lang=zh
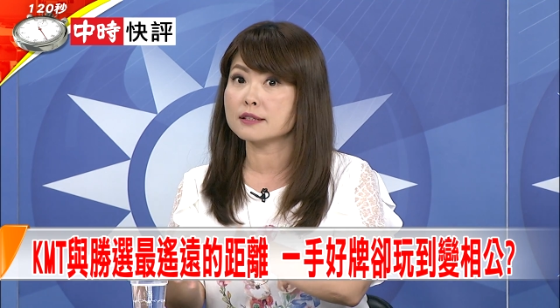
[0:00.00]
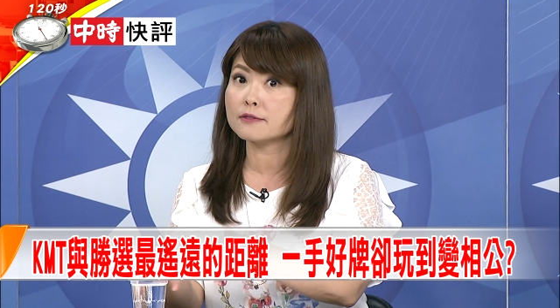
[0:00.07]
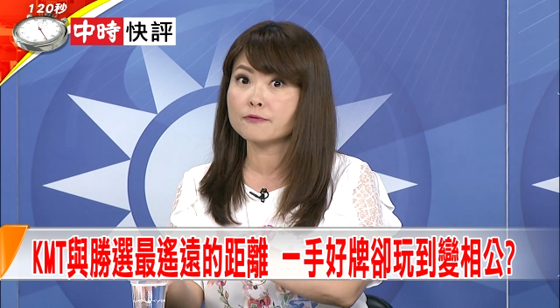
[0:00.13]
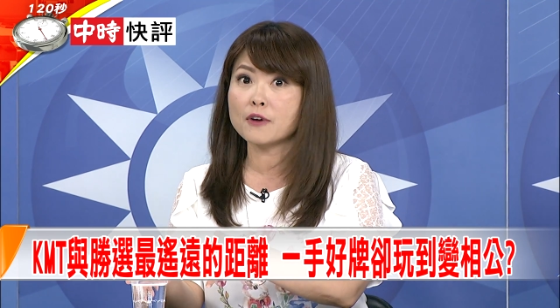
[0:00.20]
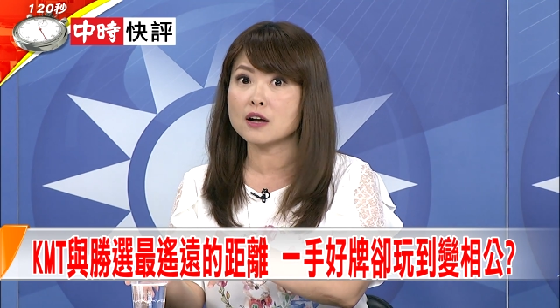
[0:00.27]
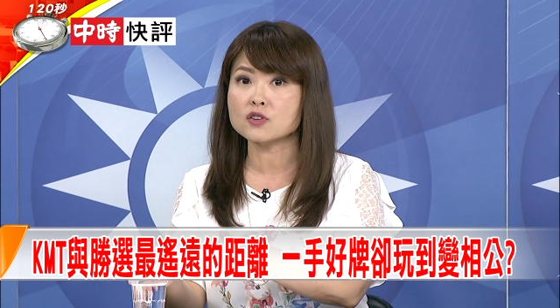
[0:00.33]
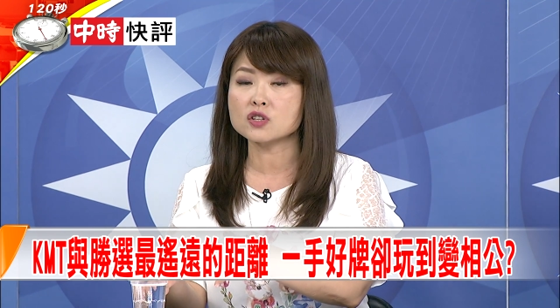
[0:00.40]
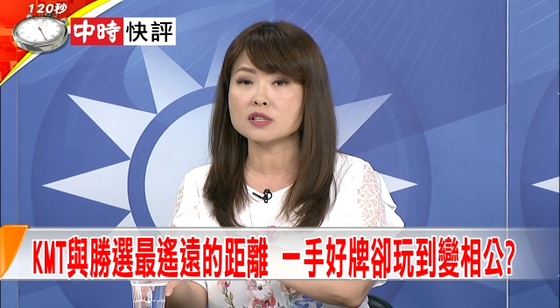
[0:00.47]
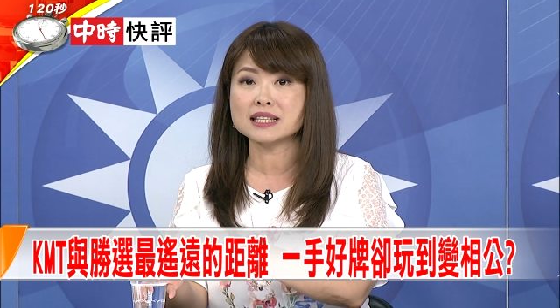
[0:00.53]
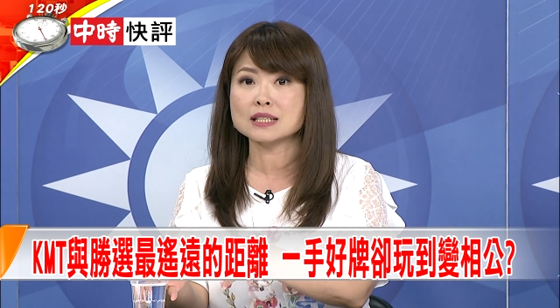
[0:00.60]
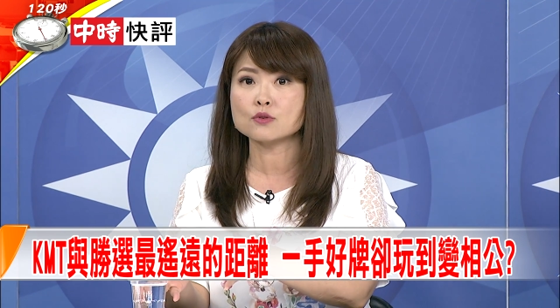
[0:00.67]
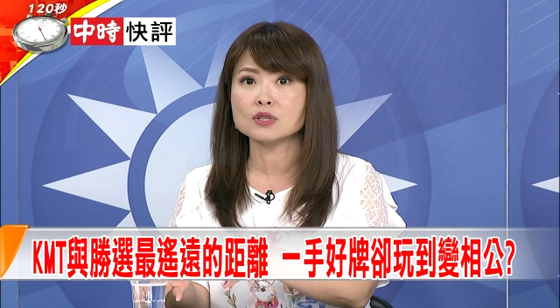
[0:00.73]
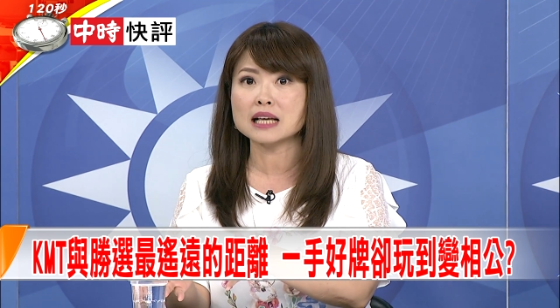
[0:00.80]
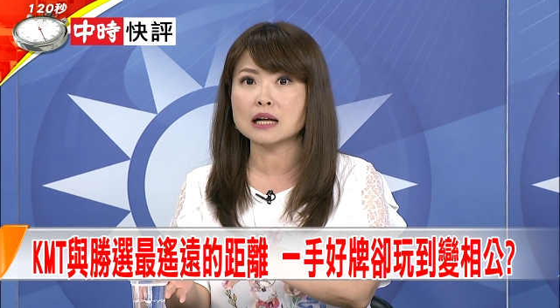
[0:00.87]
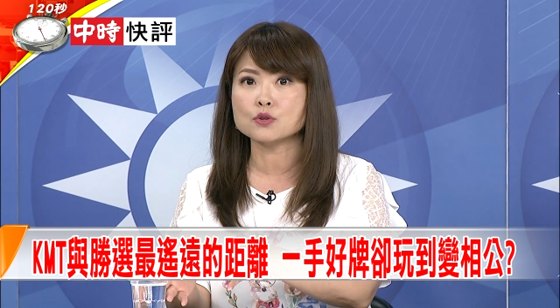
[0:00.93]
方式继续
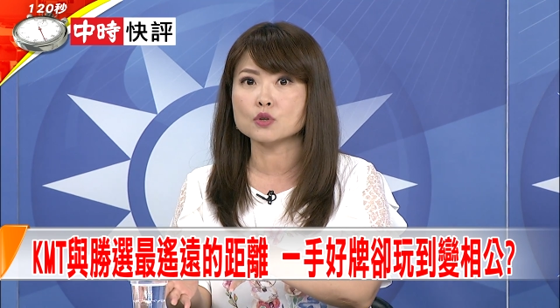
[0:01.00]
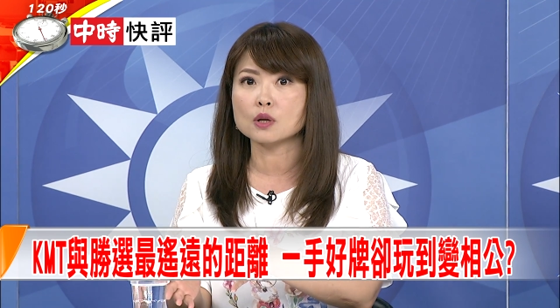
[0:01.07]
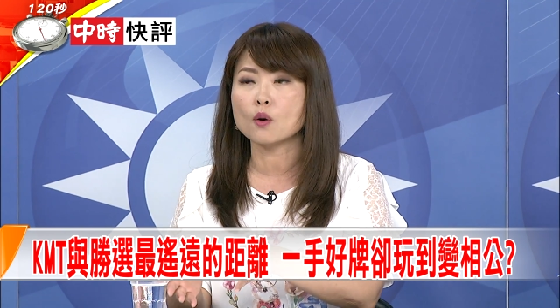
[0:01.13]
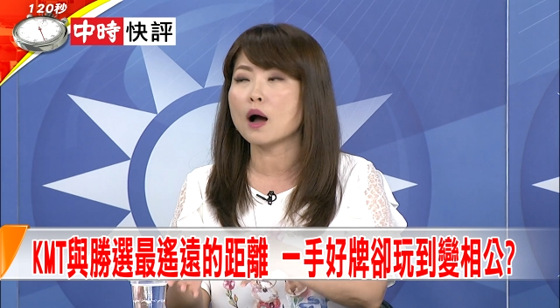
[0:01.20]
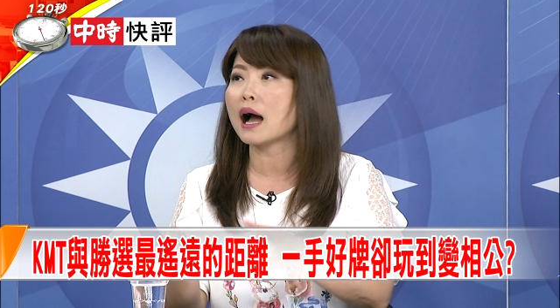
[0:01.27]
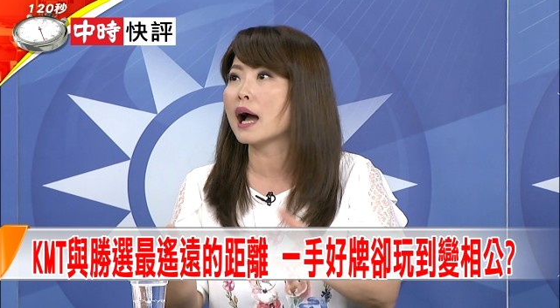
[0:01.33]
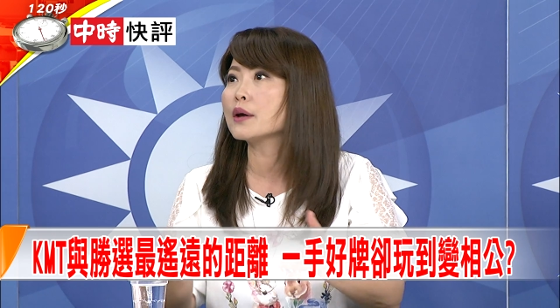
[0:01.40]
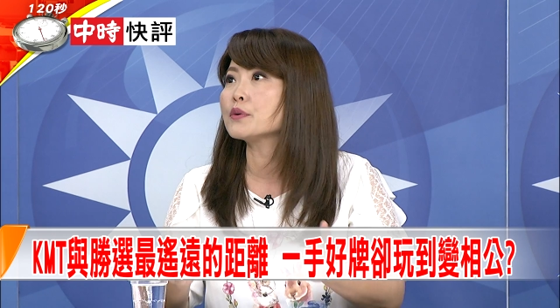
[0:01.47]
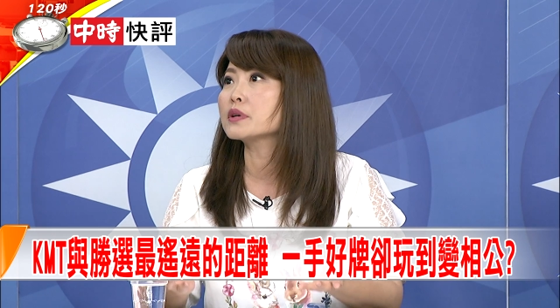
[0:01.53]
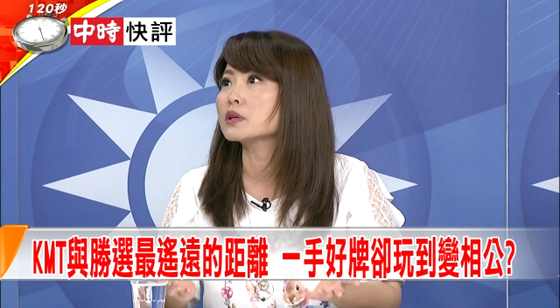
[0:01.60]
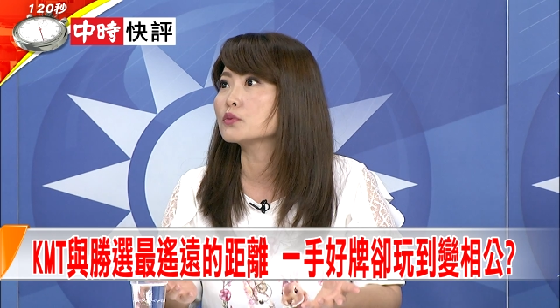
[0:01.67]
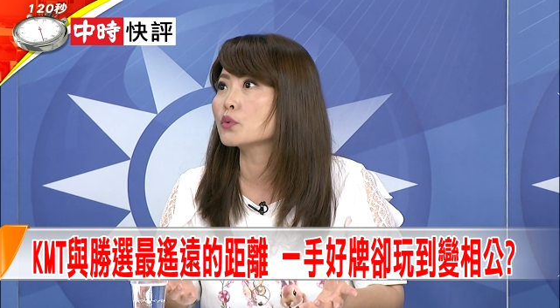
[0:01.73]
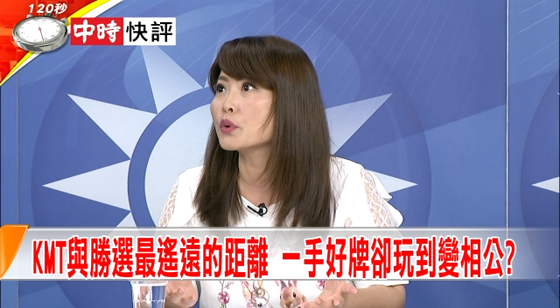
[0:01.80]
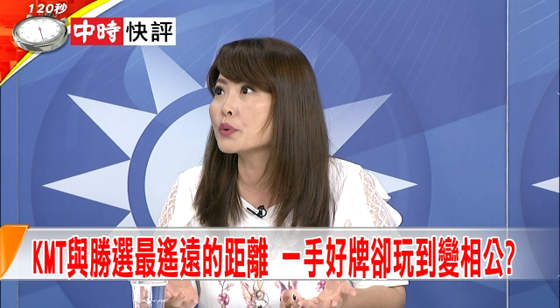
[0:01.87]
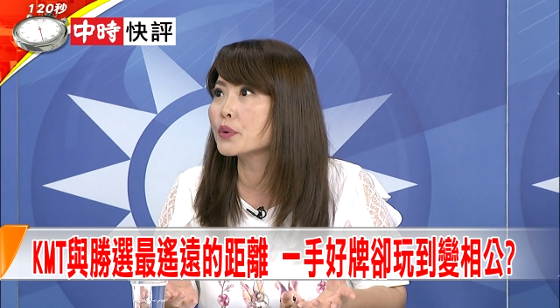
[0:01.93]
下去的话，还有一个
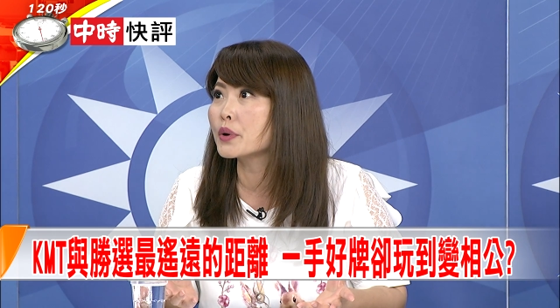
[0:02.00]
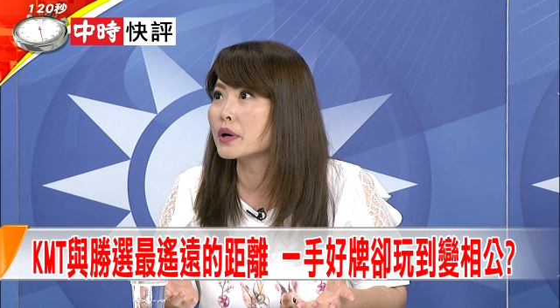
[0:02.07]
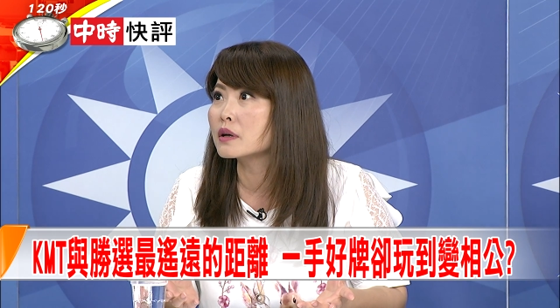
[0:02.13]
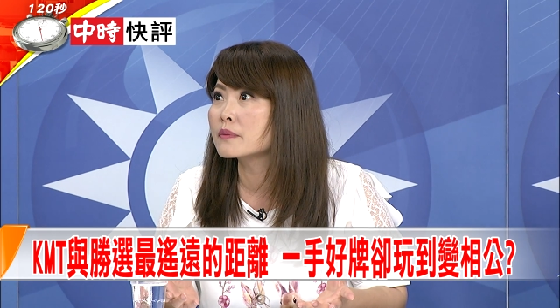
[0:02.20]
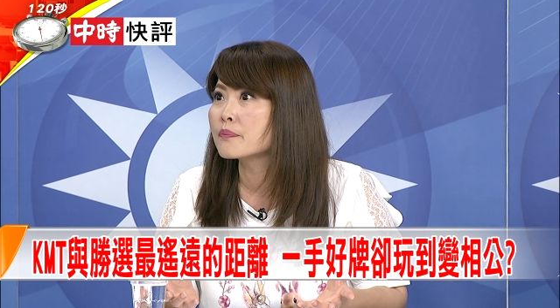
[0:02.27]
多月，